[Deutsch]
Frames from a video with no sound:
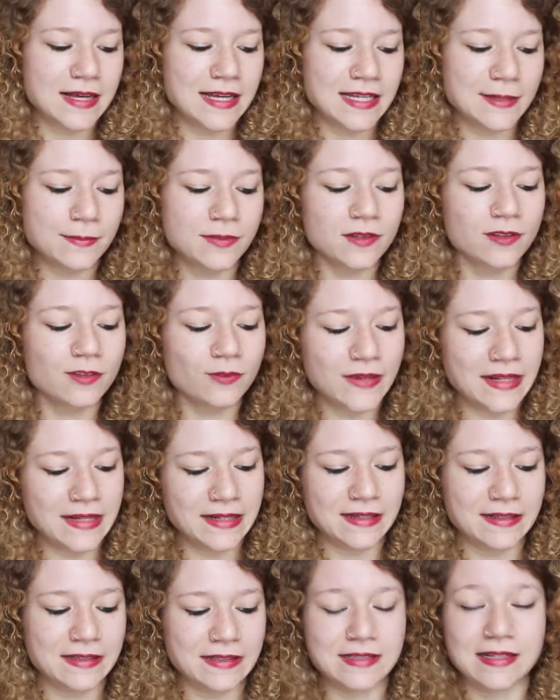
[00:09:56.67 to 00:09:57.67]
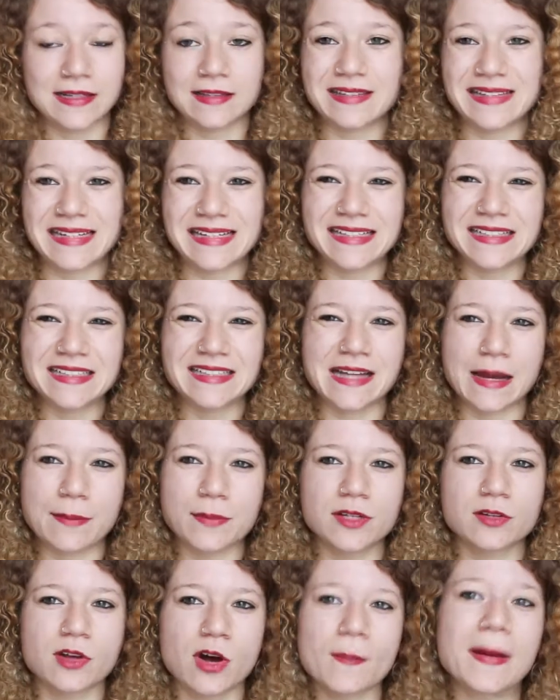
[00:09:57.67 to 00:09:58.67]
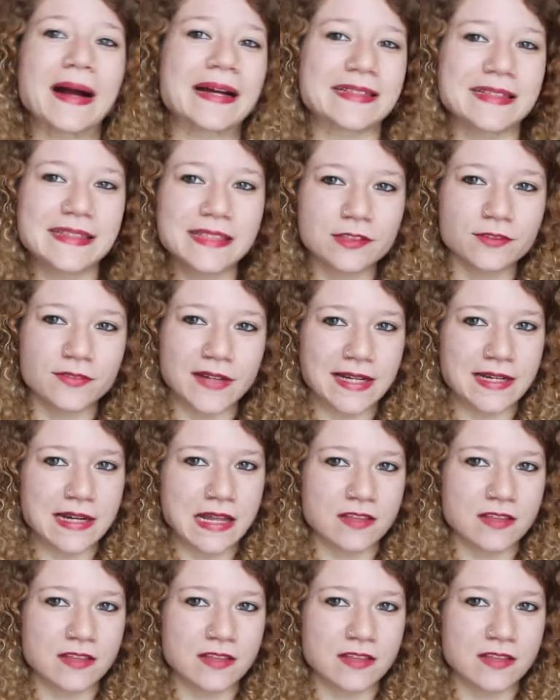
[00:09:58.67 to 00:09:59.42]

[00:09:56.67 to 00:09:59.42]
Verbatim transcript: gibt es wenige, die tatsächlich damit noch markiert werden.